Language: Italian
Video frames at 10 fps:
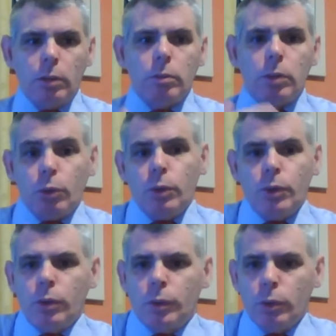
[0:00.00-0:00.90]
di cui
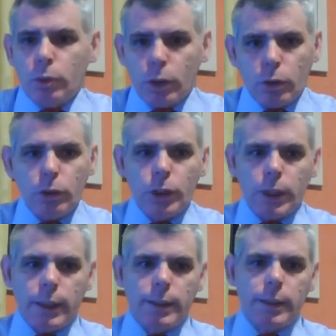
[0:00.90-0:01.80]
sono venuto a
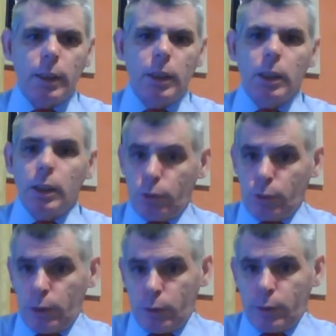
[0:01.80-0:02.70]
conoscenza in
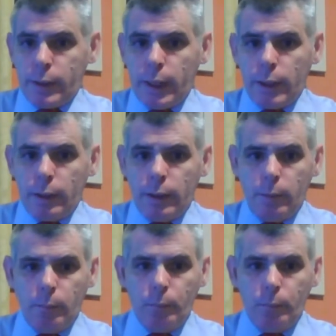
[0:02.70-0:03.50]
tutti questi anni.